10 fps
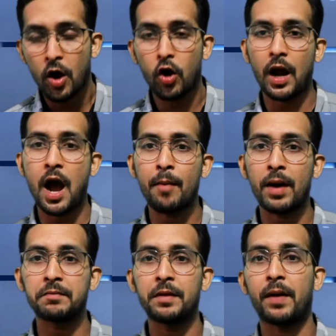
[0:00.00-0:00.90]
और
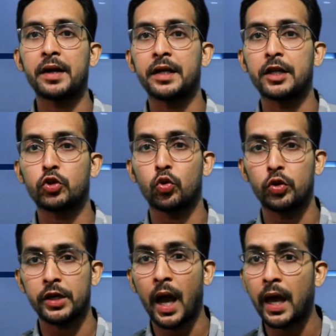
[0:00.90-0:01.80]
आम आदमी पार्टी ने
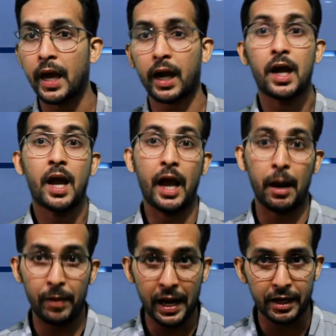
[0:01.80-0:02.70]
शुरू किया है एक
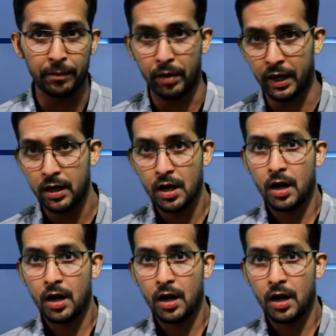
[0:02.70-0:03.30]
हेल्पलाइन नंबर